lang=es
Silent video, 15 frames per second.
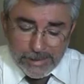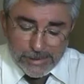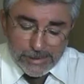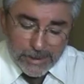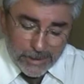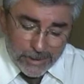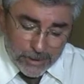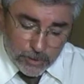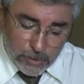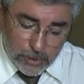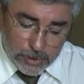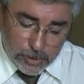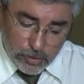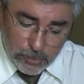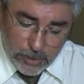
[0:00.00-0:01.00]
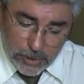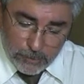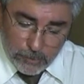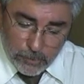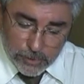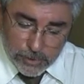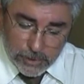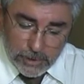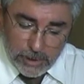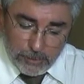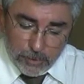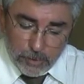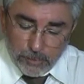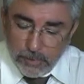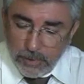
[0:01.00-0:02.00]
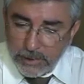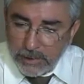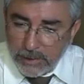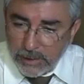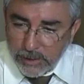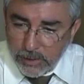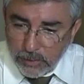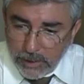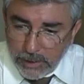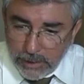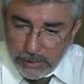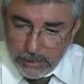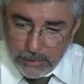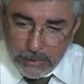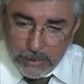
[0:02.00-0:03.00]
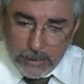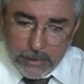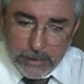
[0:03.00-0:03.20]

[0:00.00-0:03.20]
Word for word: Si a esto le sumamos la propuesta nacional